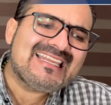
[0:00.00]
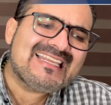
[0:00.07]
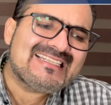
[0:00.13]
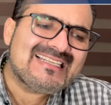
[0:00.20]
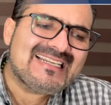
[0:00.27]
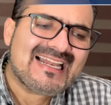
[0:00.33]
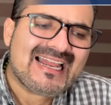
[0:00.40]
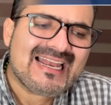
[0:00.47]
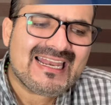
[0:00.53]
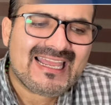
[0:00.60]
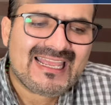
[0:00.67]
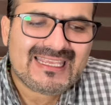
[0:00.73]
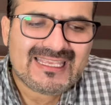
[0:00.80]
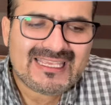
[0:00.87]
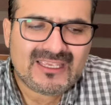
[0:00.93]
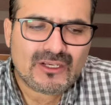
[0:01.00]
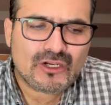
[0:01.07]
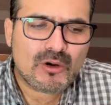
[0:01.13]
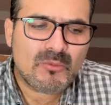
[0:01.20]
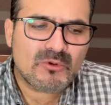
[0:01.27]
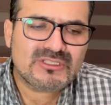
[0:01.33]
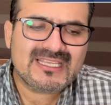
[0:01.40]
dice la ley y
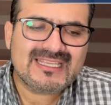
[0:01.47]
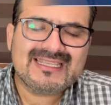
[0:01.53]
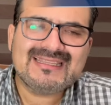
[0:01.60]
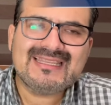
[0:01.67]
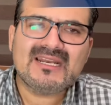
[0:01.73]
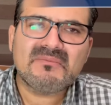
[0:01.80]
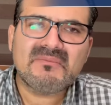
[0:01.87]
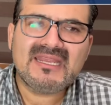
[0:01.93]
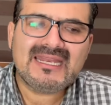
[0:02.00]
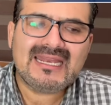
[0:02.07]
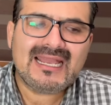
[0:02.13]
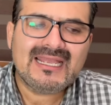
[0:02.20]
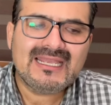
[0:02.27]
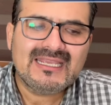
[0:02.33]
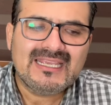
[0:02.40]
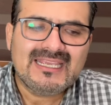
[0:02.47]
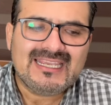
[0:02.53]
cómo se determina